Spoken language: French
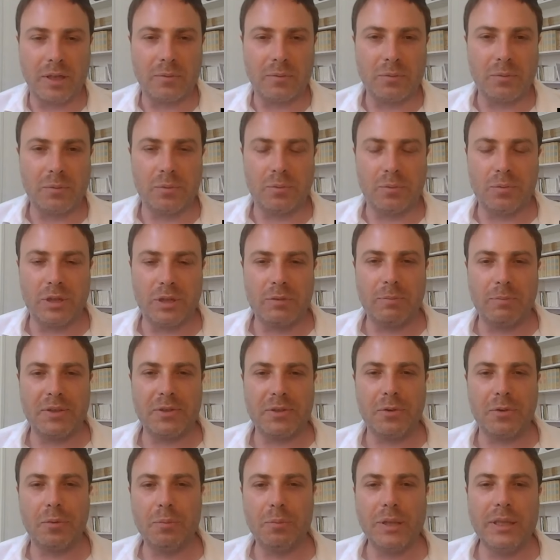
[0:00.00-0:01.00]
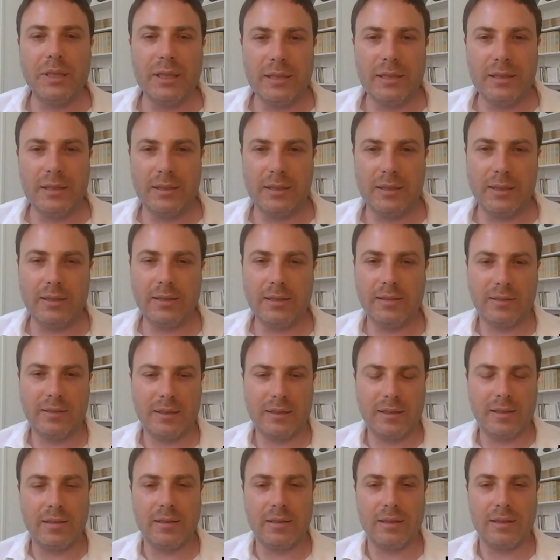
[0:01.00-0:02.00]
il y a une espèce de mini-site
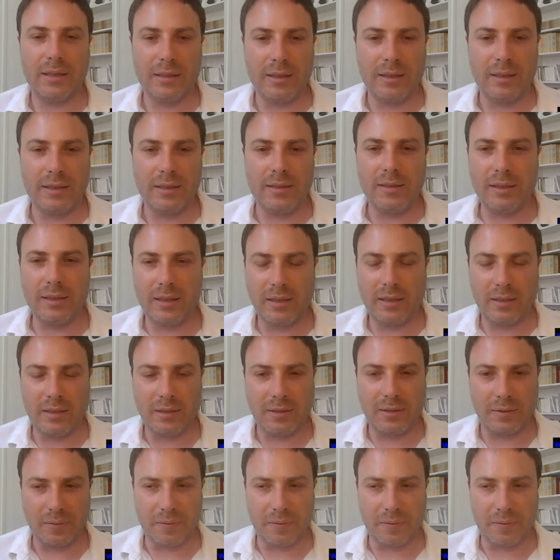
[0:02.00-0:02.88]
qui est, dédié